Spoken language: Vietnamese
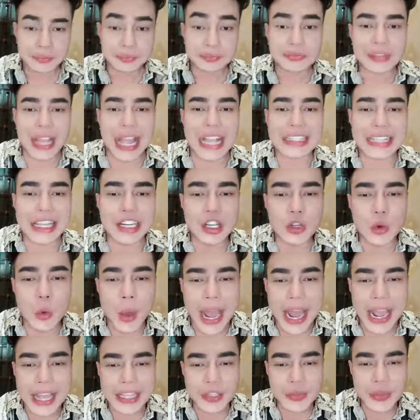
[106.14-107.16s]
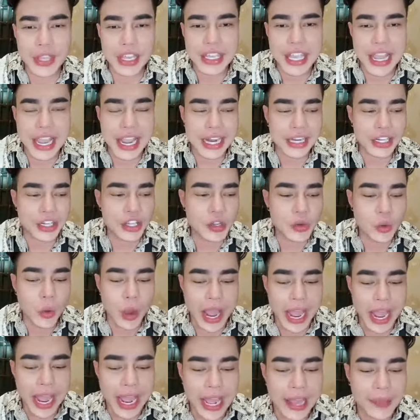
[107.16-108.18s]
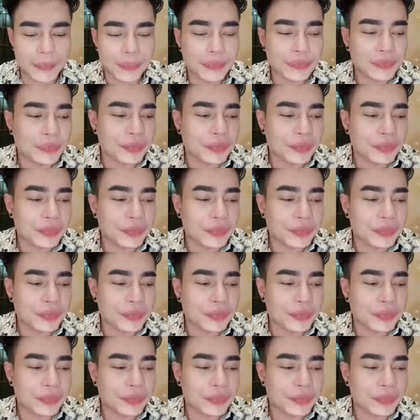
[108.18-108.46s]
tặng chai nước hoa nha gì nha nước hoa